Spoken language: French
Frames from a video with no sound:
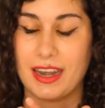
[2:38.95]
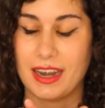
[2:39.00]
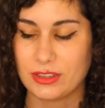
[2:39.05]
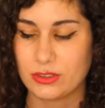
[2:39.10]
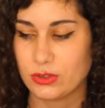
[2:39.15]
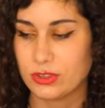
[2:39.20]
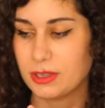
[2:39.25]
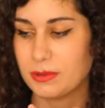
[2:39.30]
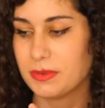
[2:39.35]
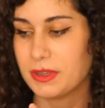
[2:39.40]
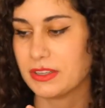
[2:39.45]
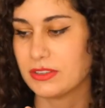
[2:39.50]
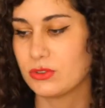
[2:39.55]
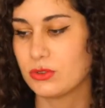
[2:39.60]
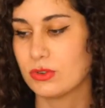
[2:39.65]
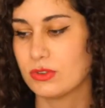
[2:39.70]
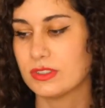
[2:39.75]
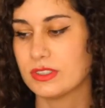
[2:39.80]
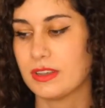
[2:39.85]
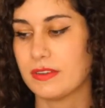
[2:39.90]
La troisième
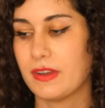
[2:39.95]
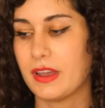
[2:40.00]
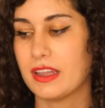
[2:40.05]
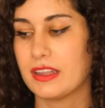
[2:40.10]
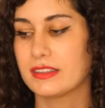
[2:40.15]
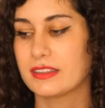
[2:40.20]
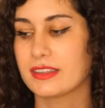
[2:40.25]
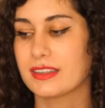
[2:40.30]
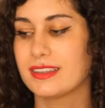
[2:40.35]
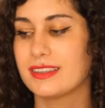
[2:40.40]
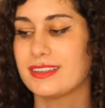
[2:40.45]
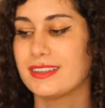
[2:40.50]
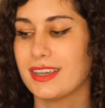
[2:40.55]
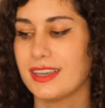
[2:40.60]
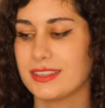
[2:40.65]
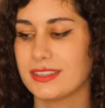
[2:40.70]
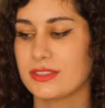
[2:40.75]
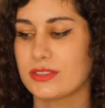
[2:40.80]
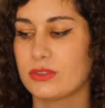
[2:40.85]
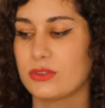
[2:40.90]
question, ça va être
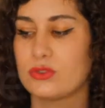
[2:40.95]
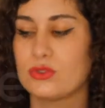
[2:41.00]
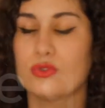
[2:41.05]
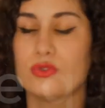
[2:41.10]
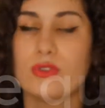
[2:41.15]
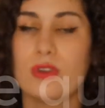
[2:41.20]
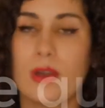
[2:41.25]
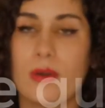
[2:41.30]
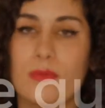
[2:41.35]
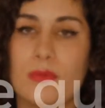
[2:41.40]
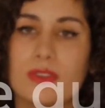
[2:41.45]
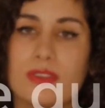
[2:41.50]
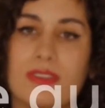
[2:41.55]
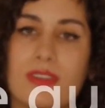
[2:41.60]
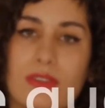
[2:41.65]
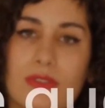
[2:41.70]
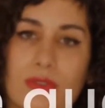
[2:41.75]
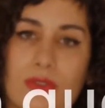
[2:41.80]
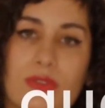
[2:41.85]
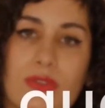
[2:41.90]
qu'est-ce que tu aimes
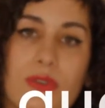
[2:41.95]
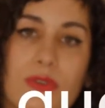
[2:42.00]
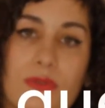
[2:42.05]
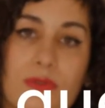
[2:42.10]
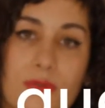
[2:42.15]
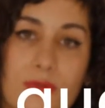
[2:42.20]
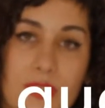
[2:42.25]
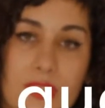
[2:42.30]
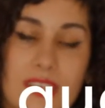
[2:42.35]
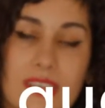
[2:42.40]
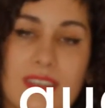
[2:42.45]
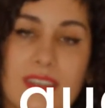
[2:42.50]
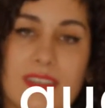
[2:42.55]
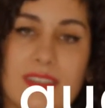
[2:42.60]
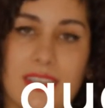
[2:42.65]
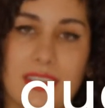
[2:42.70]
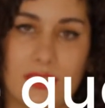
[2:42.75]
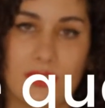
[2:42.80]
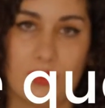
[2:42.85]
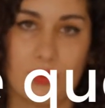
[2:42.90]
dans notre vie
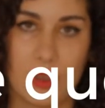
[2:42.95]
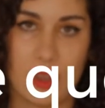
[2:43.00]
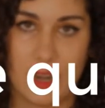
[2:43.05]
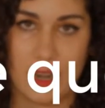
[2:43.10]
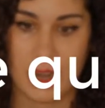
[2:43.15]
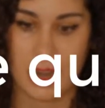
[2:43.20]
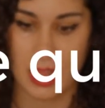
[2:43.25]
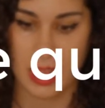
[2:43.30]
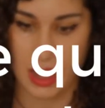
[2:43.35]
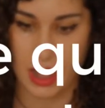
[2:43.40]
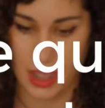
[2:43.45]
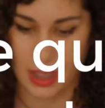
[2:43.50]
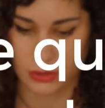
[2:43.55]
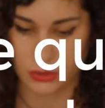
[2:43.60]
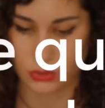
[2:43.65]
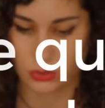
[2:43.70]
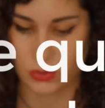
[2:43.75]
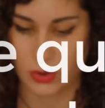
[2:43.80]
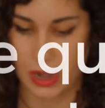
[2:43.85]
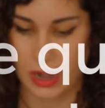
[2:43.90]
sexuelle
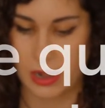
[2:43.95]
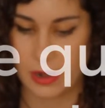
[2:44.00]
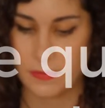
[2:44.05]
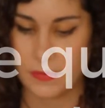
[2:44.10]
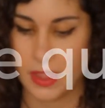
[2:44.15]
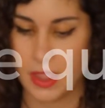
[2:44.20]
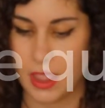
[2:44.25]
actuelle